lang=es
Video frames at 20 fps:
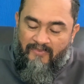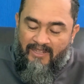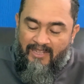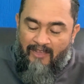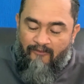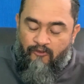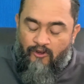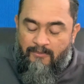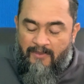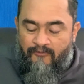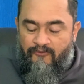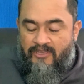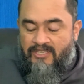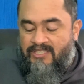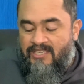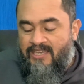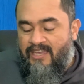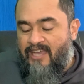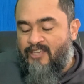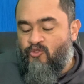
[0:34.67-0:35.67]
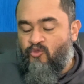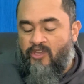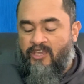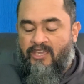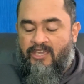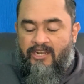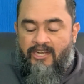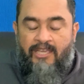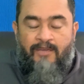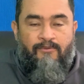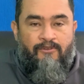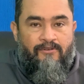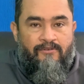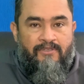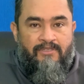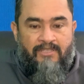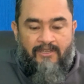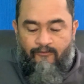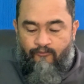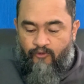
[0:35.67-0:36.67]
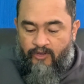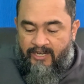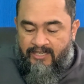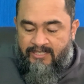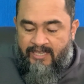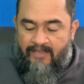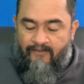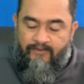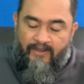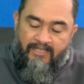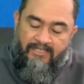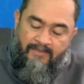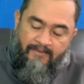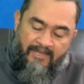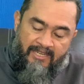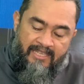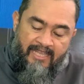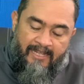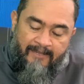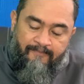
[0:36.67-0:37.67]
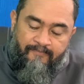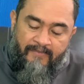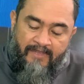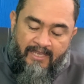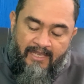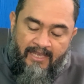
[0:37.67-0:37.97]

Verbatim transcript: La forma física es un equilibrio entre fuerza y flexibilidad,